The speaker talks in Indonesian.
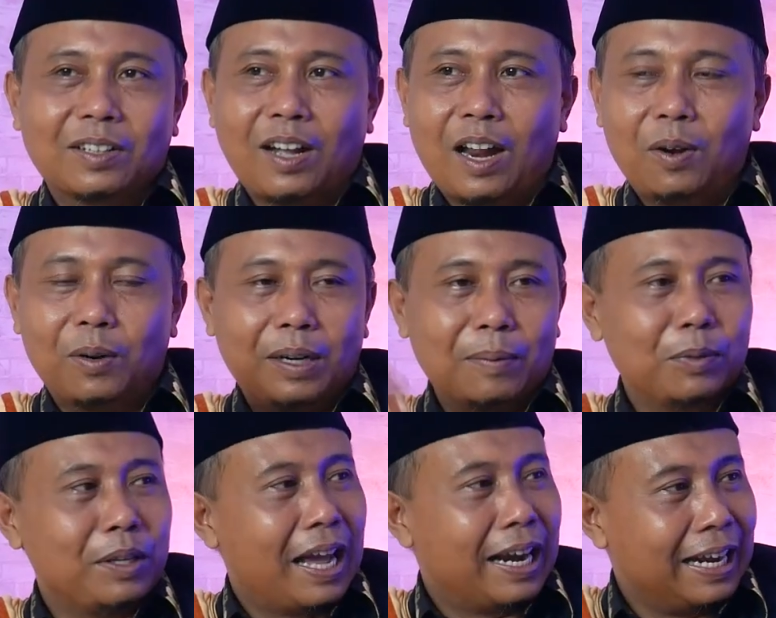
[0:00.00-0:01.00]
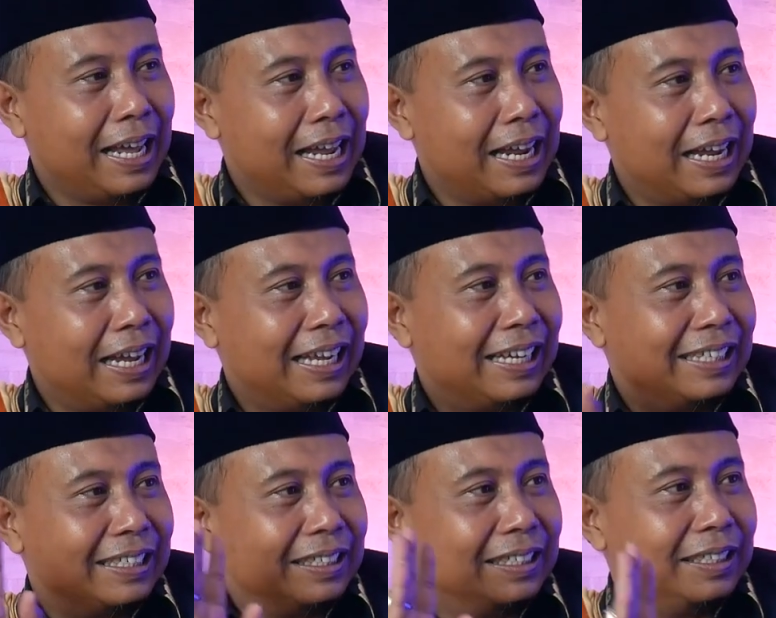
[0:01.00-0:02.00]
Kalau udah punya anak
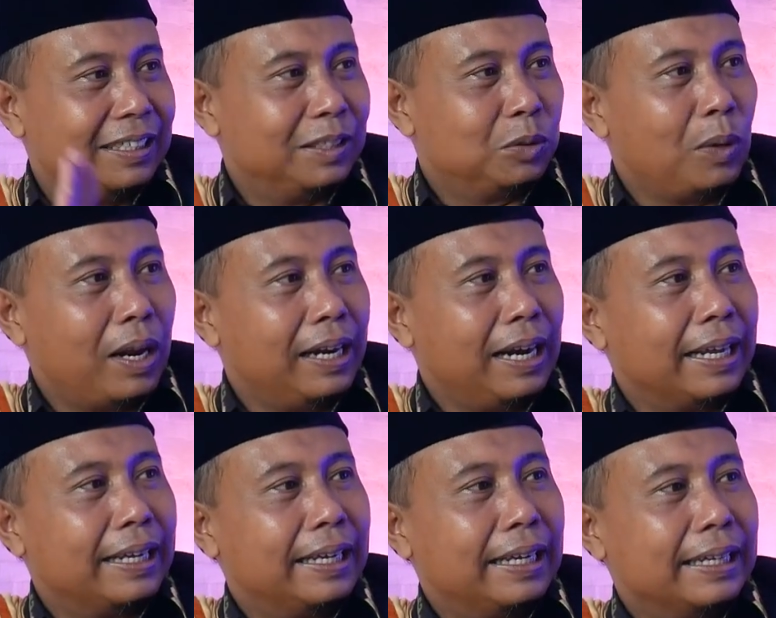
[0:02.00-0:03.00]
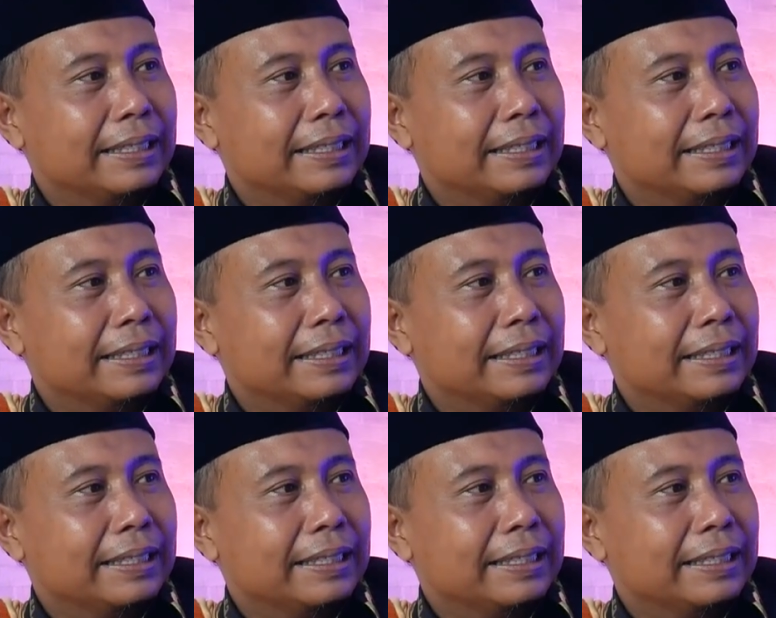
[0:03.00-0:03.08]
itu lain lagi.